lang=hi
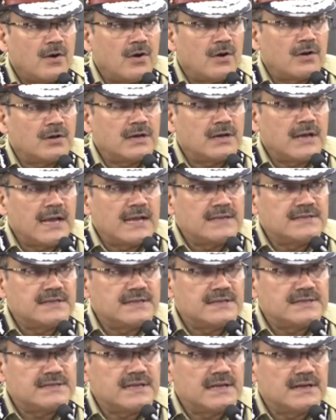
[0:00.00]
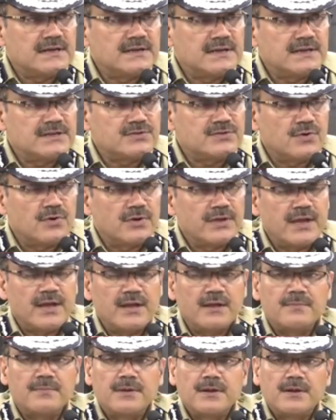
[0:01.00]
और एज ए रिज़ल्ट इसको
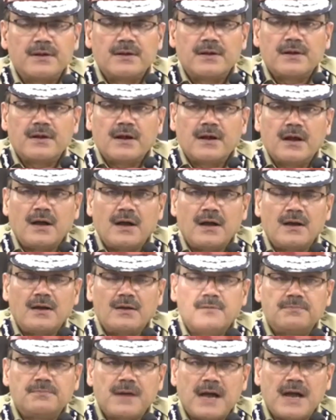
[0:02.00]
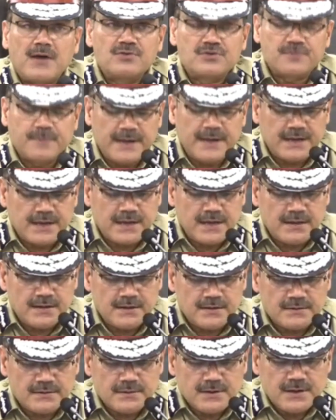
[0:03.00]
ये हाउस
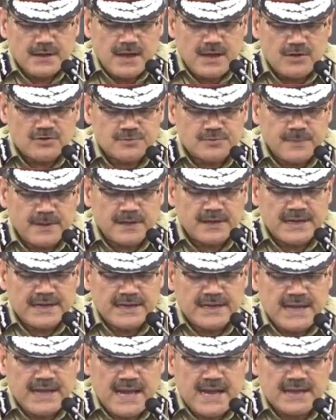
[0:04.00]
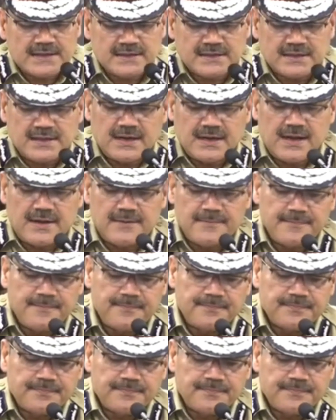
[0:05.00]
ब्रेकिंग हाउस बगलरी का आदत लगा